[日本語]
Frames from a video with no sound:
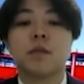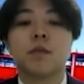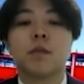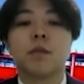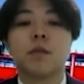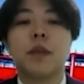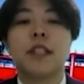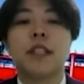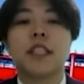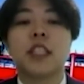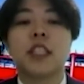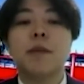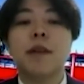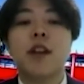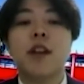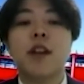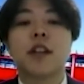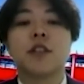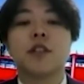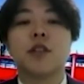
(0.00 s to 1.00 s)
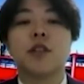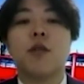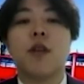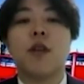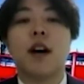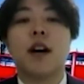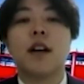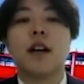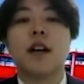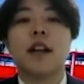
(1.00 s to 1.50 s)
3つ目のアクションは、
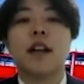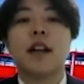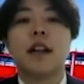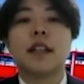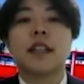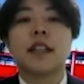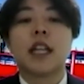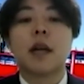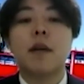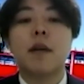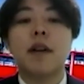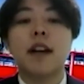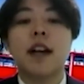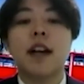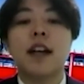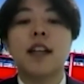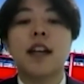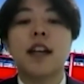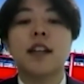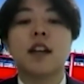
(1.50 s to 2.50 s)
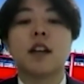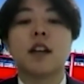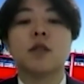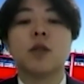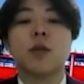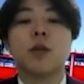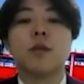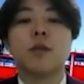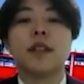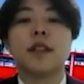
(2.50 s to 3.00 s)
玉川大学
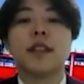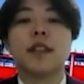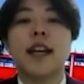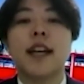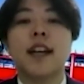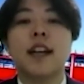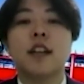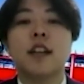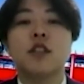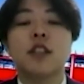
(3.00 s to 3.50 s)
の大学院